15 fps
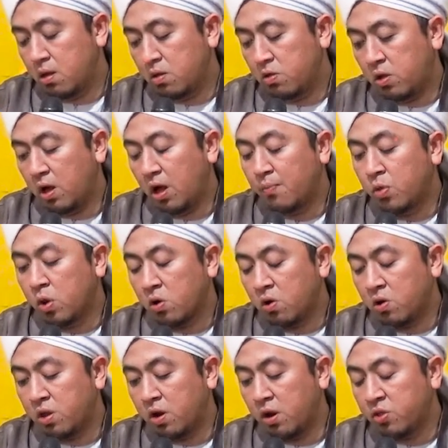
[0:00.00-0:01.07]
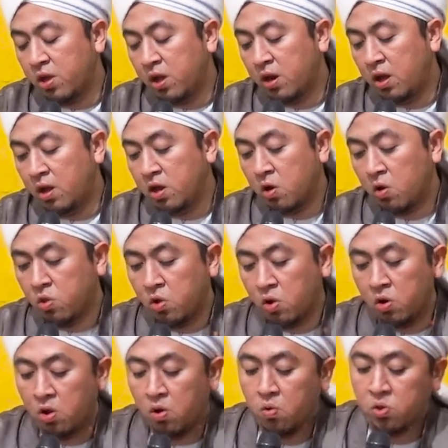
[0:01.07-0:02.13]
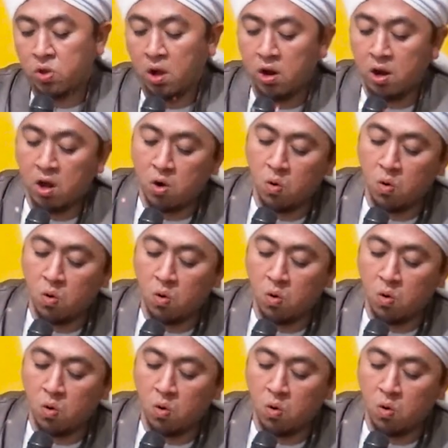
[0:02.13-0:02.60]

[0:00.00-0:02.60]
Syekh Abdul Qadir Al-Jailani radhiyallahu taala